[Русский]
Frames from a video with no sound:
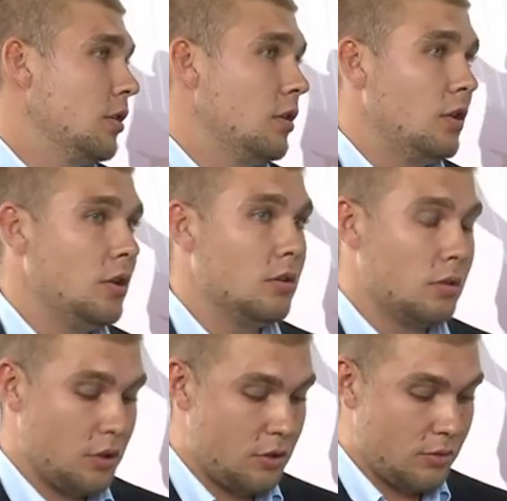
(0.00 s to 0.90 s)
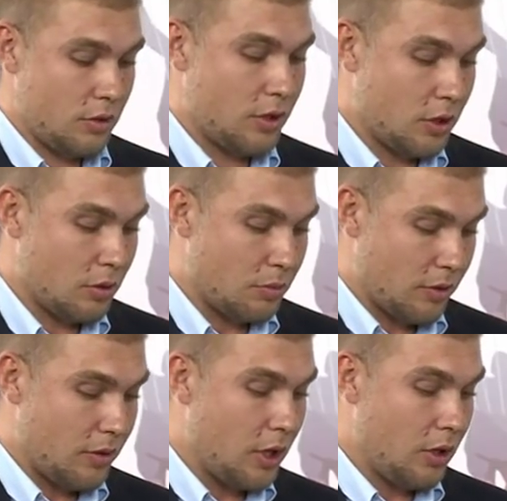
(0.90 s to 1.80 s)
И то есть вот в этом
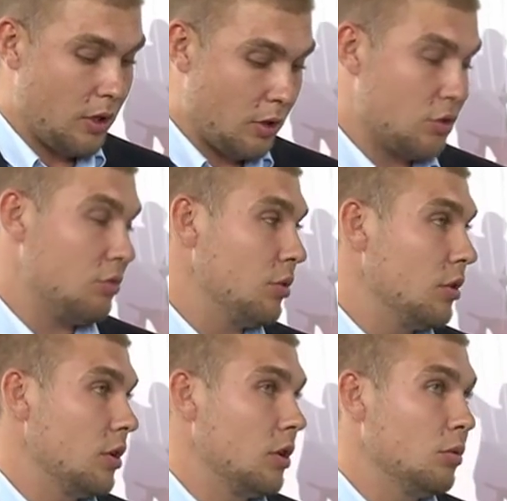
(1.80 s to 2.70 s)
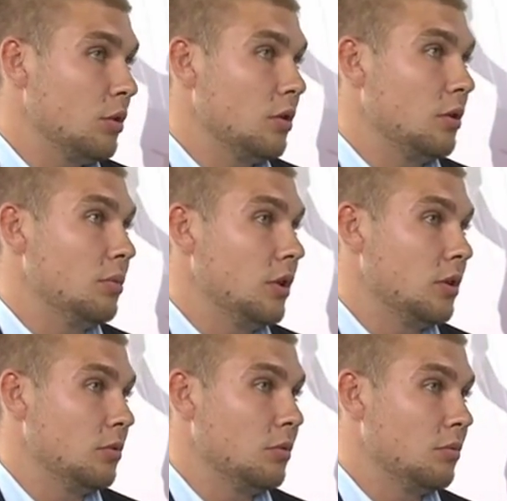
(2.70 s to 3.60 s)
направлении я очень плотно работаю,
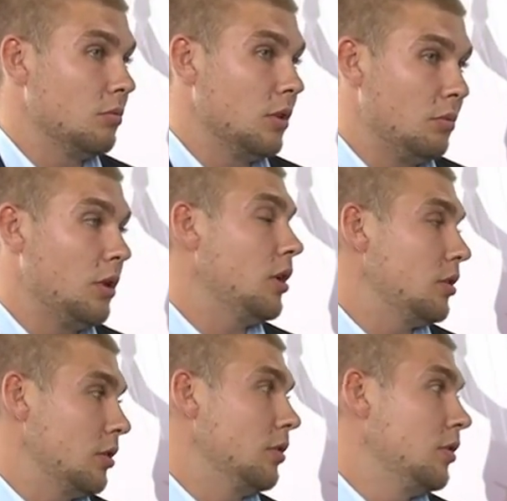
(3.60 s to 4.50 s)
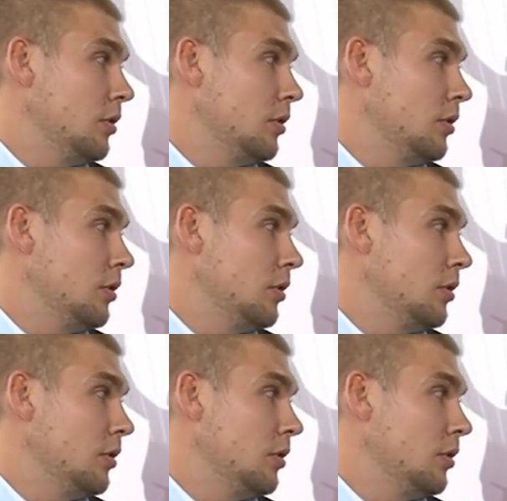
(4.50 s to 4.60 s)
поэтому для меня это